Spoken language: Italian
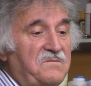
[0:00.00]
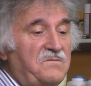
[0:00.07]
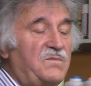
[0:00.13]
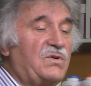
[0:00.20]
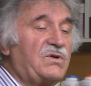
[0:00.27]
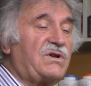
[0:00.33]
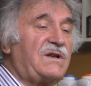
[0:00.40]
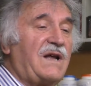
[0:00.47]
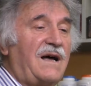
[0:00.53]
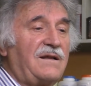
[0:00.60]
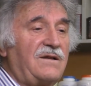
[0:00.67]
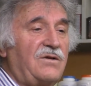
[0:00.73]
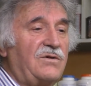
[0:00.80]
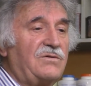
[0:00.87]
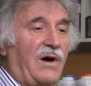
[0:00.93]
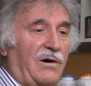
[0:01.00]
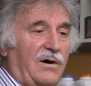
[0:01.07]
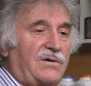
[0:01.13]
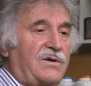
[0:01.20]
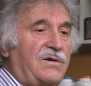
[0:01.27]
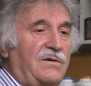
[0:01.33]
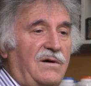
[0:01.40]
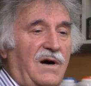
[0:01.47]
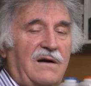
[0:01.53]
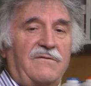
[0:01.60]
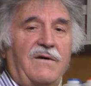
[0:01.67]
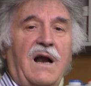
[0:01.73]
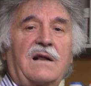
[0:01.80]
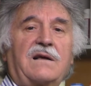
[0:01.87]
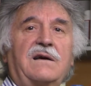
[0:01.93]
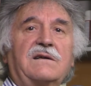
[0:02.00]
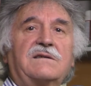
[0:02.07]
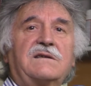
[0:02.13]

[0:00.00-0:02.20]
buttando un occhio a qualche